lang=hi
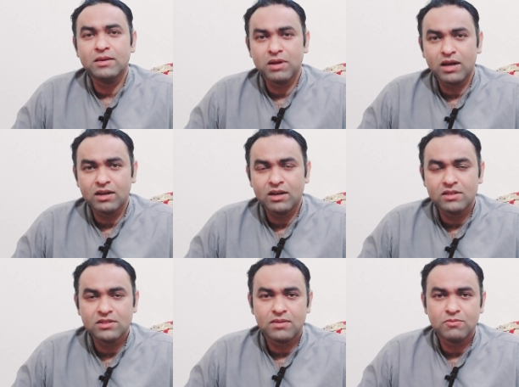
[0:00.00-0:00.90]
इमरान
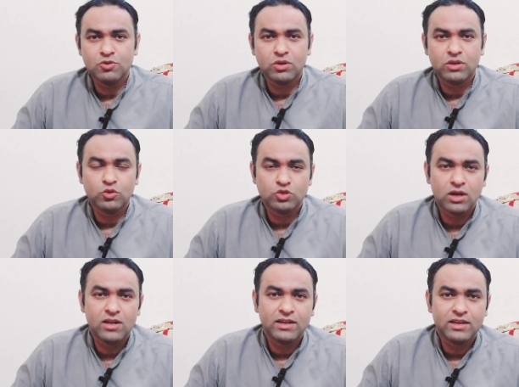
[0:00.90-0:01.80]
खान साहब जो कि
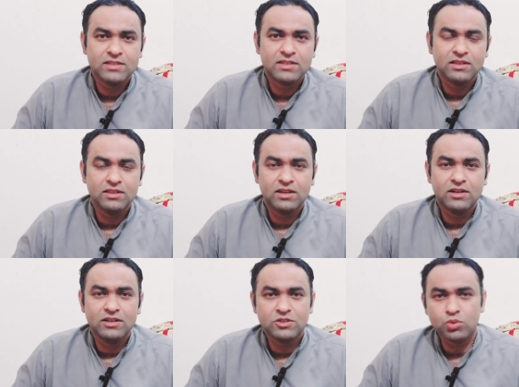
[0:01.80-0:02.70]
तोशाखाना केस के अंदर
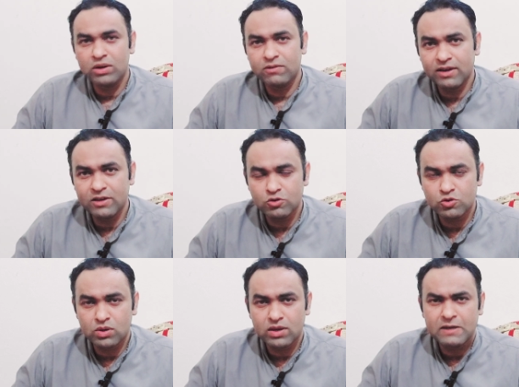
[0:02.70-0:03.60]
डिसकॉलीफाई हो
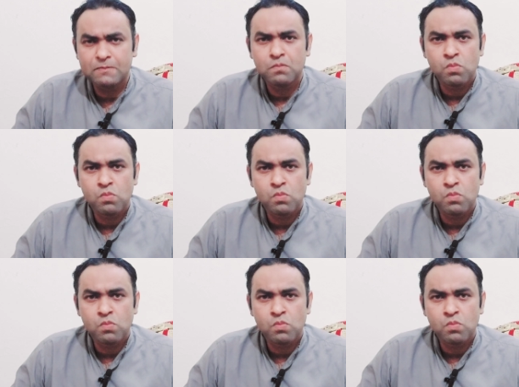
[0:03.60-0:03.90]
चुके हैं